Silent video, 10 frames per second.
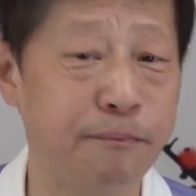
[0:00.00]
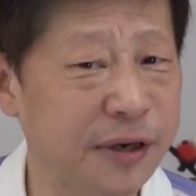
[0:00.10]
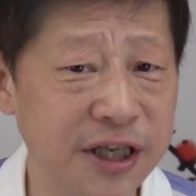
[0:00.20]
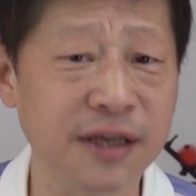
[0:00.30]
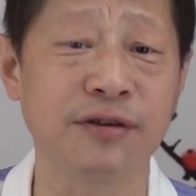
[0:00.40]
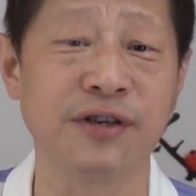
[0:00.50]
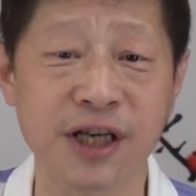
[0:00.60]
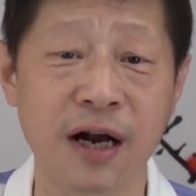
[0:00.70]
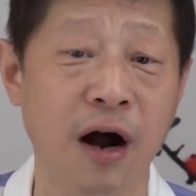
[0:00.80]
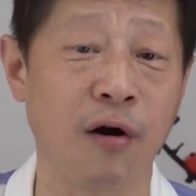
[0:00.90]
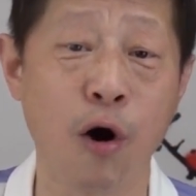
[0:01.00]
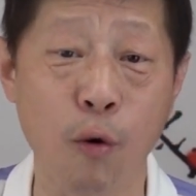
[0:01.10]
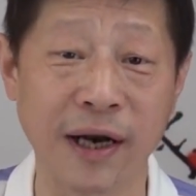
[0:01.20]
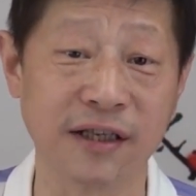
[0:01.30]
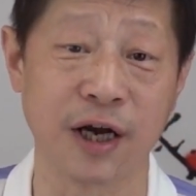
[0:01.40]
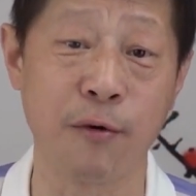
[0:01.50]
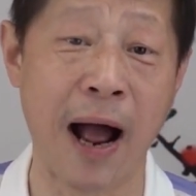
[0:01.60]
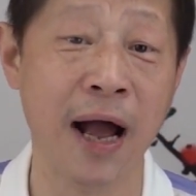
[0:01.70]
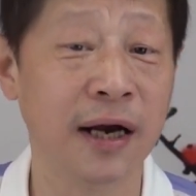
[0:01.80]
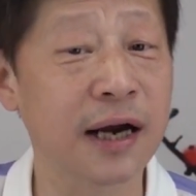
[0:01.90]
不接受香港高官的存
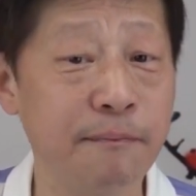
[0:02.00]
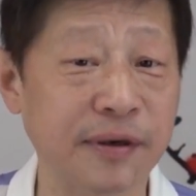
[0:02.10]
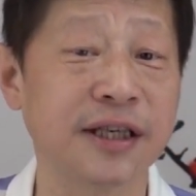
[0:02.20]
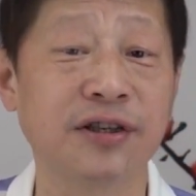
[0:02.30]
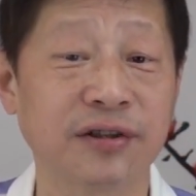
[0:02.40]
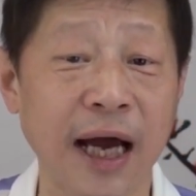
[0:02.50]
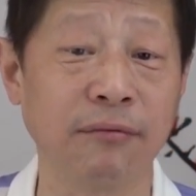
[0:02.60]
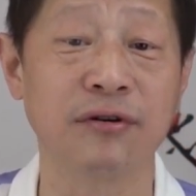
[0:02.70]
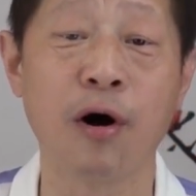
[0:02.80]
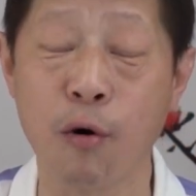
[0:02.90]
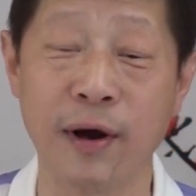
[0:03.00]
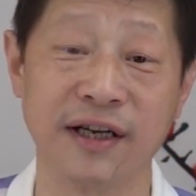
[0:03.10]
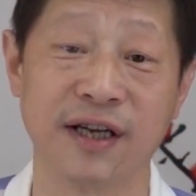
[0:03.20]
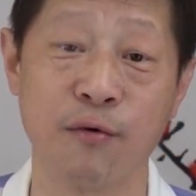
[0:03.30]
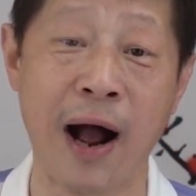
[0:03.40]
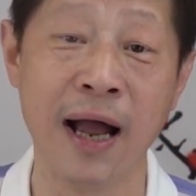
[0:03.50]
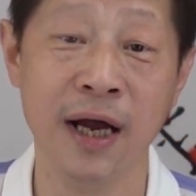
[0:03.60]
款，更不接受大陆高官的存款。